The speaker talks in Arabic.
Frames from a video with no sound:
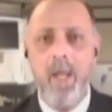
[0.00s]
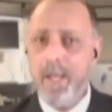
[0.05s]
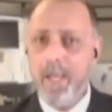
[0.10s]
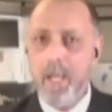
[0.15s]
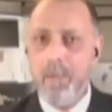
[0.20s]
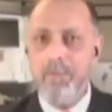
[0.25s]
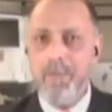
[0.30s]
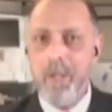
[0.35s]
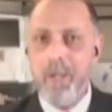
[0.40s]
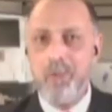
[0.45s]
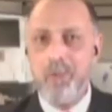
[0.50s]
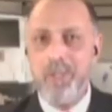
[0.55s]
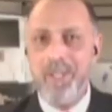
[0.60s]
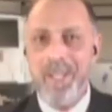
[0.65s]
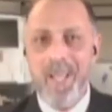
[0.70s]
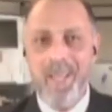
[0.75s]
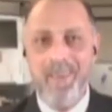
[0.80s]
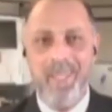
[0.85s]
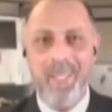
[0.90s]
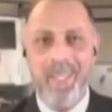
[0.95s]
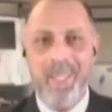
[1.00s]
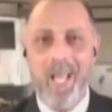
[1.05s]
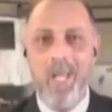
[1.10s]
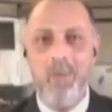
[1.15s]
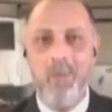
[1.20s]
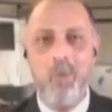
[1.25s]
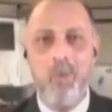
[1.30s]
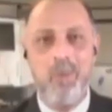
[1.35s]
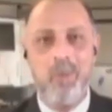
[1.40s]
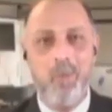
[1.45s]
لم نشهد هذه
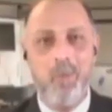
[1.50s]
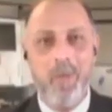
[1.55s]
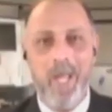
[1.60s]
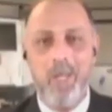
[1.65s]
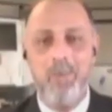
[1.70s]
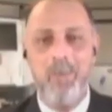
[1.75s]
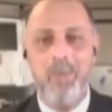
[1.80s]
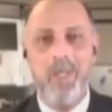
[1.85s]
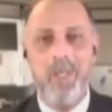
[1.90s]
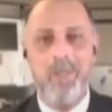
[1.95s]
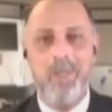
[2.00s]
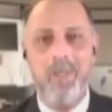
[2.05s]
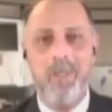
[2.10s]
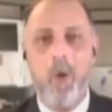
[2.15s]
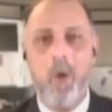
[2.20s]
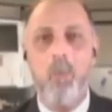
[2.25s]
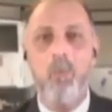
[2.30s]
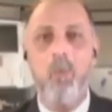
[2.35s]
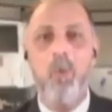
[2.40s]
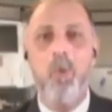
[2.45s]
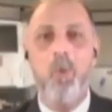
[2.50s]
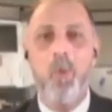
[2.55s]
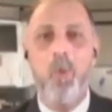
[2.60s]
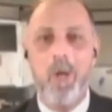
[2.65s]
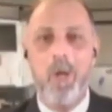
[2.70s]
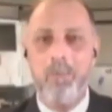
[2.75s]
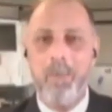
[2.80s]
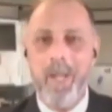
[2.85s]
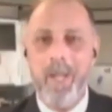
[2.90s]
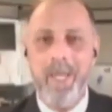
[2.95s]
المستويات من التضخم منذ
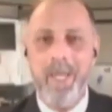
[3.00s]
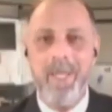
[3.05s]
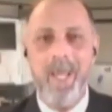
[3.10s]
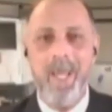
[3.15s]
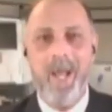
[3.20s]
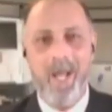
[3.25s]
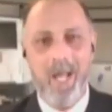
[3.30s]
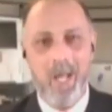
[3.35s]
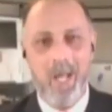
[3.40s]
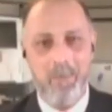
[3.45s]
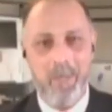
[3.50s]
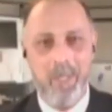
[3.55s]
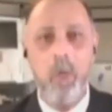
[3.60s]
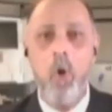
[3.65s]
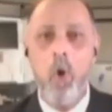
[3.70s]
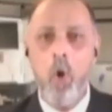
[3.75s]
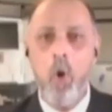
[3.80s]
40 عاما